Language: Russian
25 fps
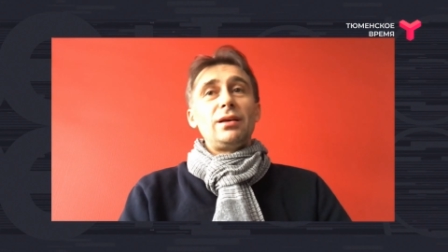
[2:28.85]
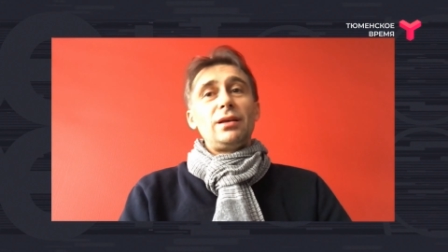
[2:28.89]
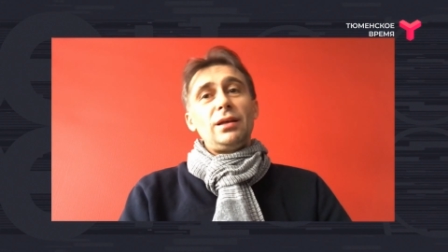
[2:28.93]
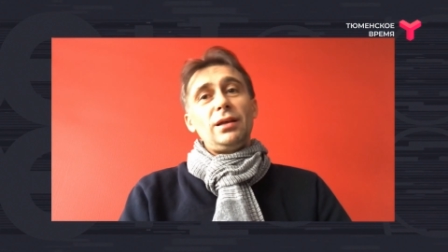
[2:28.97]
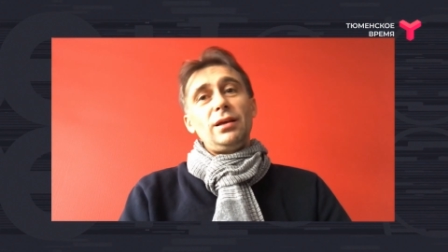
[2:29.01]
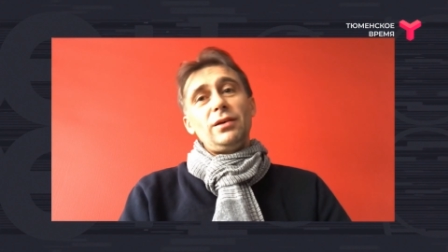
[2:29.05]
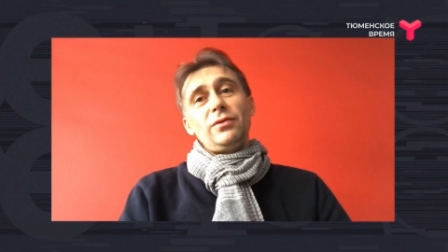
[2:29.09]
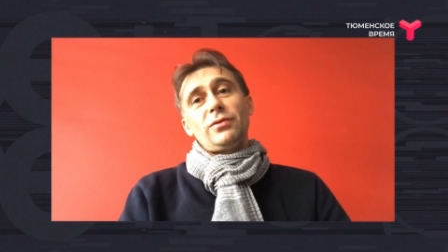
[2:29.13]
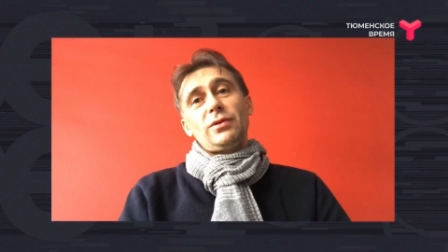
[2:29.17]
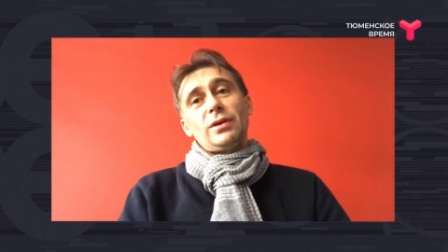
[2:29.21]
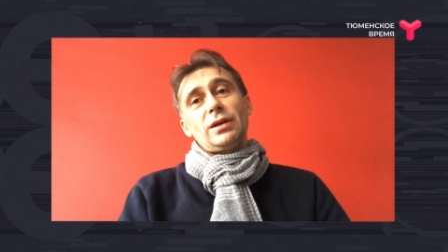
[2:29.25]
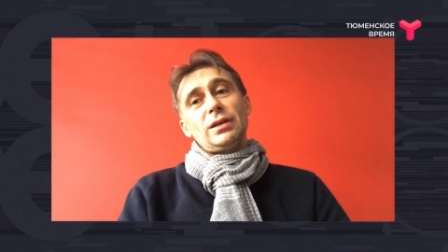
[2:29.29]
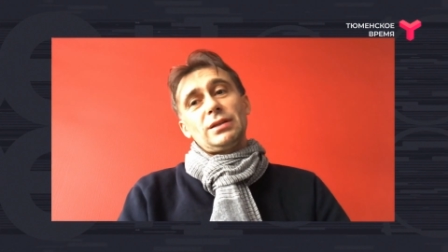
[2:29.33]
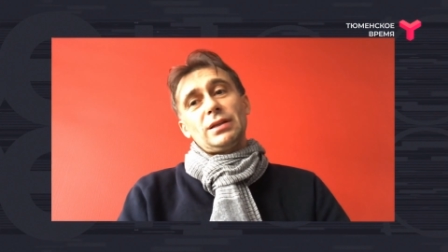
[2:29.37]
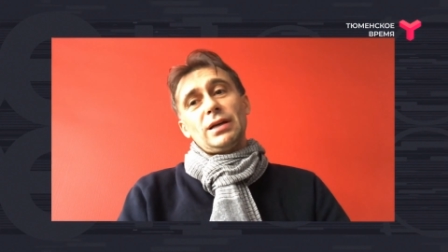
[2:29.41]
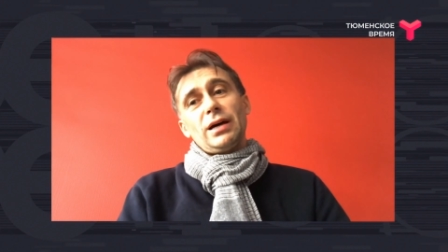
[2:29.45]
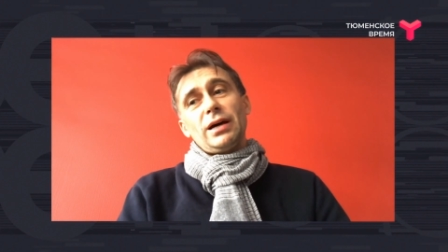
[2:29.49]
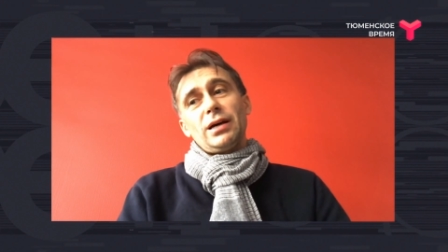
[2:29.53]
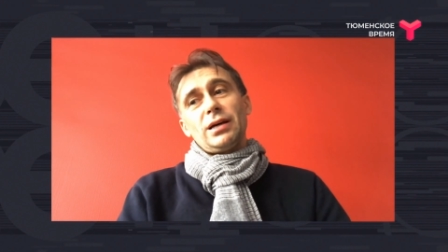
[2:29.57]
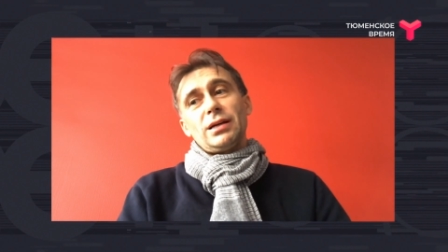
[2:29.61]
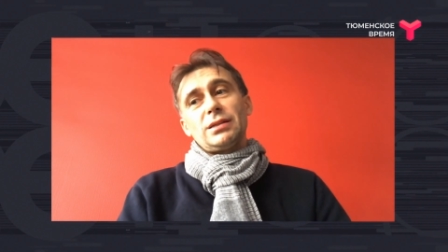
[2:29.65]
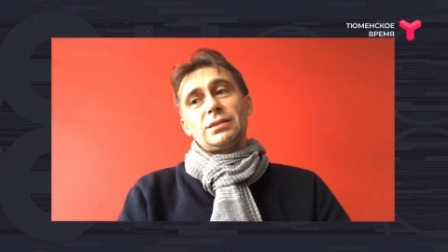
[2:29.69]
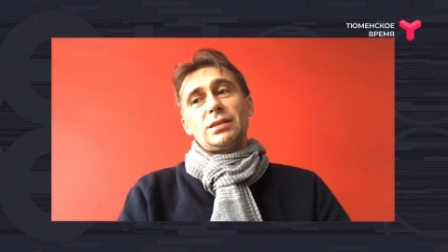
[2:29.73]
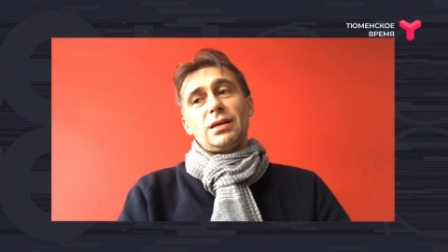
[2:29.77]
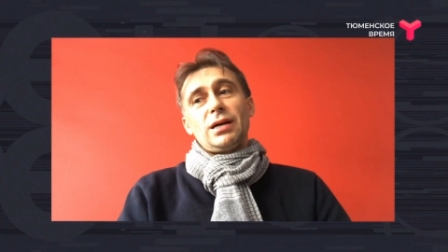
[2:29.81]
и
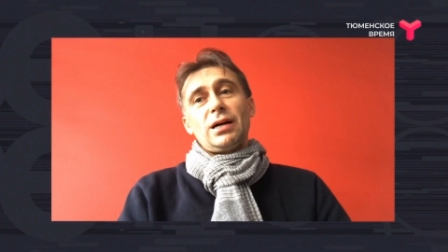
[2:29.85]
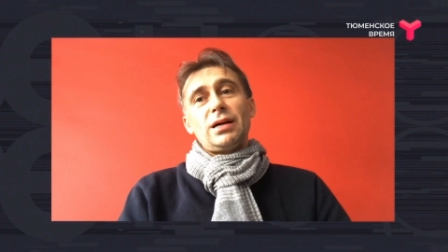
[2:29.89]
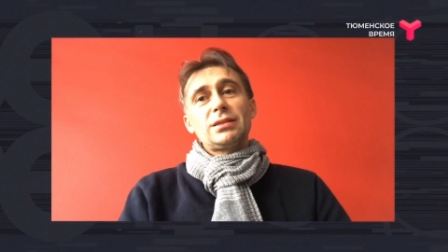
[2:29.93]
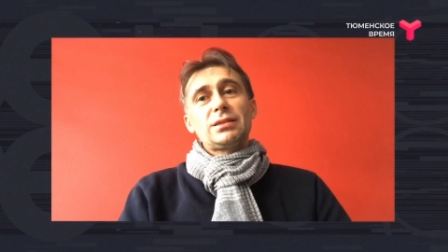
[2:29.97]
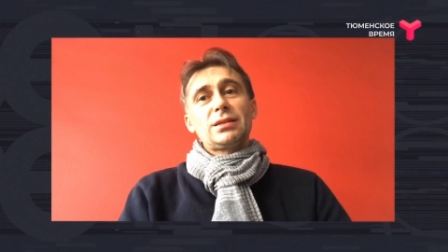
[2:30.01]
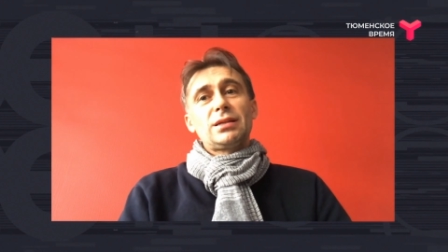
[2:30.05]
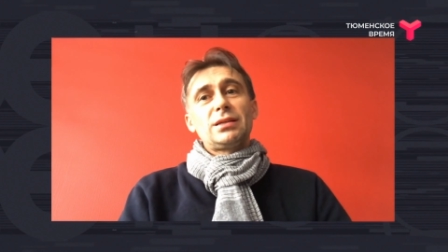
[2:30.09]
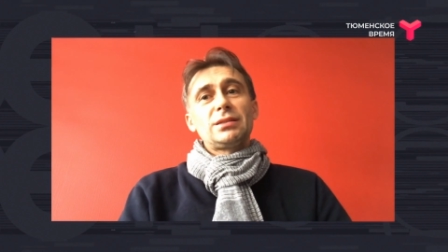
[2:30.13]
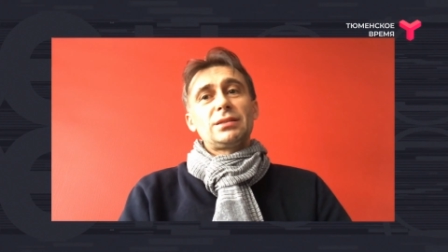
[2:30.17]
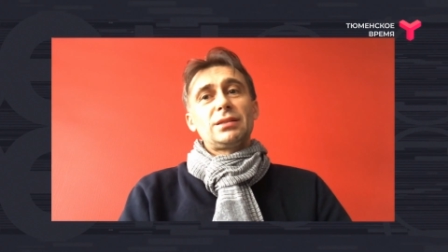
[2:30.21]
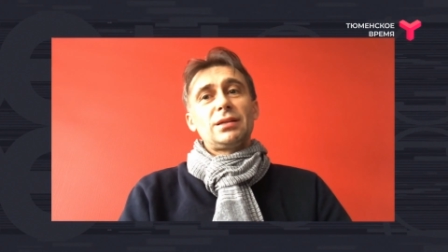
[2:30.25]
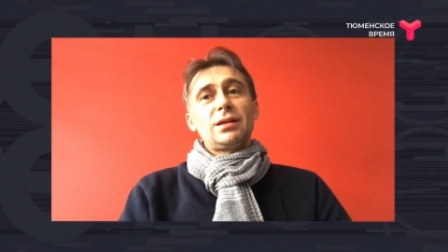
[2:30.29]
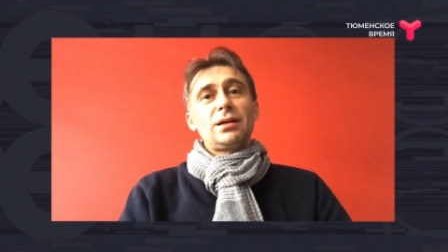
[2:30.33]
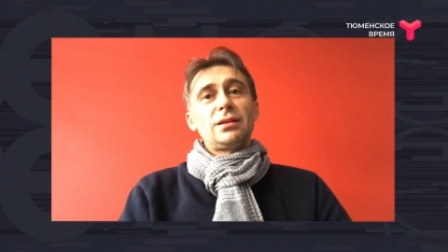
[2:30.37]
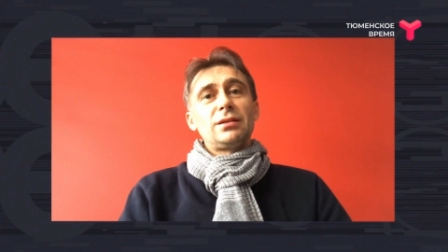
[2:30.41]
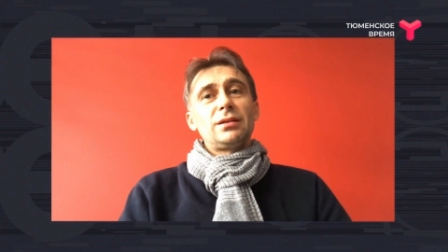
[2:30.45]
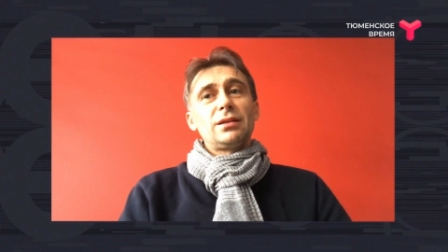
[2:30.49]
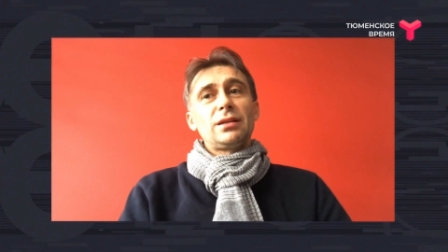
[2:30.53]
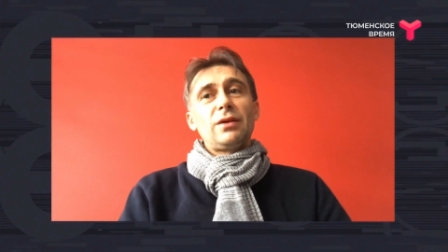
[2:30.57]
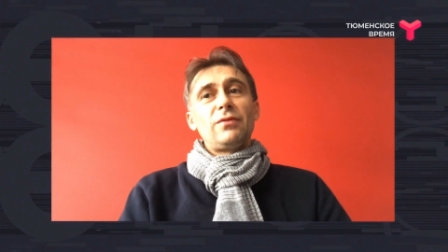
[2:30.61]
Китай, азиатские страны,